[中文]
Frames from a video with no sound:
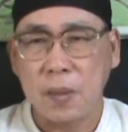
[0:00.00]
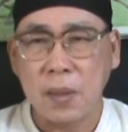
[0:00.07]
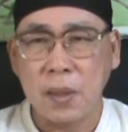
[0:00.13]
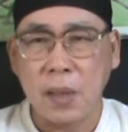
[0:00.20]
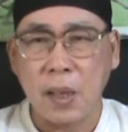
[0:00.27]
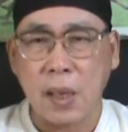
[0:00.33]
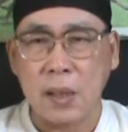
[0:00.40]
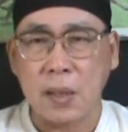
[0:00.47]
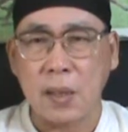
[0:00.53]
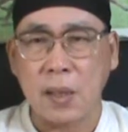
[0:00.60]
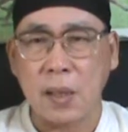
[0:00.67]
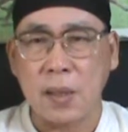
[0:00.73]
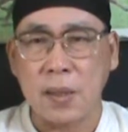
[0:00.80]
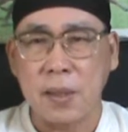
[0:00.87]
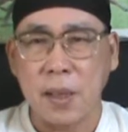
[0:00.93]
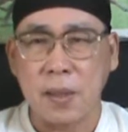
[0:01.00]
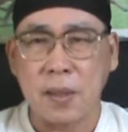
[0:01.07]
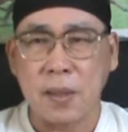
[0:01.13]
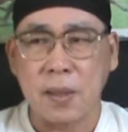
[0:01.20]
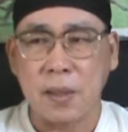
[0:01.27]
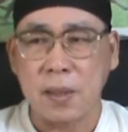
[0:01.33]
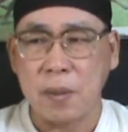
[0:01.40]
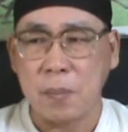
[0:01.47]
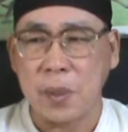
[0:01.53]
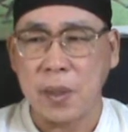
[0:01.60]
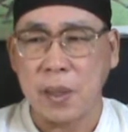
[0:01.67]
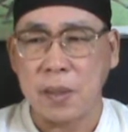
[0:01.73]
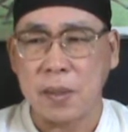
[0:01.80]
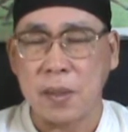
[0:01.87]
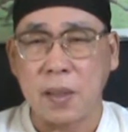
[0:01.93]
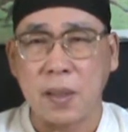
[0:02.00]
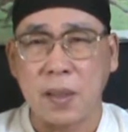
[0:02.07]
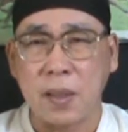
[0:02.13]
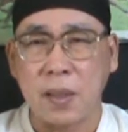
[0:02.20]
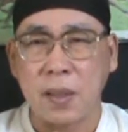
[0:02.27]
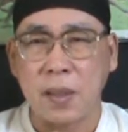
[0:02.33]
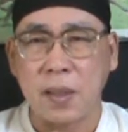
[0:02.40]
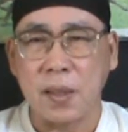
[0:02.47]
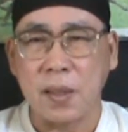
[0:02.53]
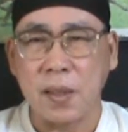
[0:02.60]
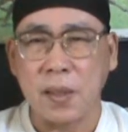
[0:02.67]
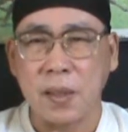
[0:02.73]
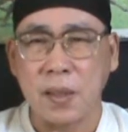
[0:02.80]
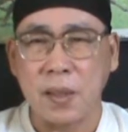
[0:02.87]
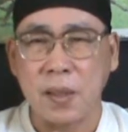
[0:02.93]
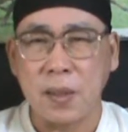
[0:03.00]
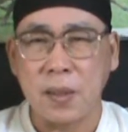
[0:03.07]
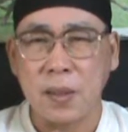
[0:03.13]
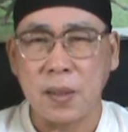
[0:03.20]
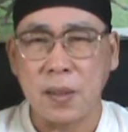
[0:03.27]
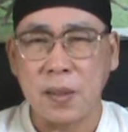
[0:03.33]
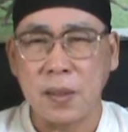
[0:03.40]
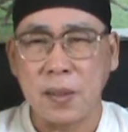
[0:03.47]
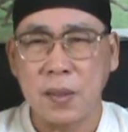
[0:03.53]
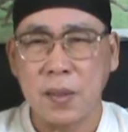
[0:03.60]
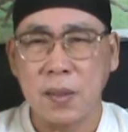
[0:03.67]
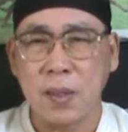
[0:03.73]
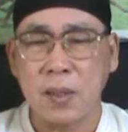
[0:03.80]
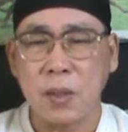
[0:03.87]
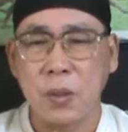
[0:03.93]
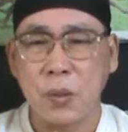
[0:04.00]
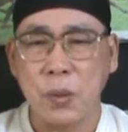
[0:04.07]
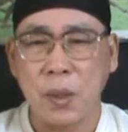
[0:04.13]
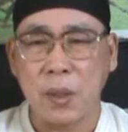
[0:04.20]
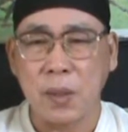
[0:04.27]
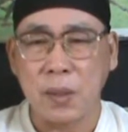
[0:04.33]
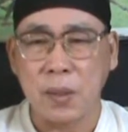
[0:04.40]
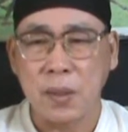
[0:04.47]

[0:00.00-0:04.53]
这孩子哈，这样子啊，这么样子的那个理直气壮啊，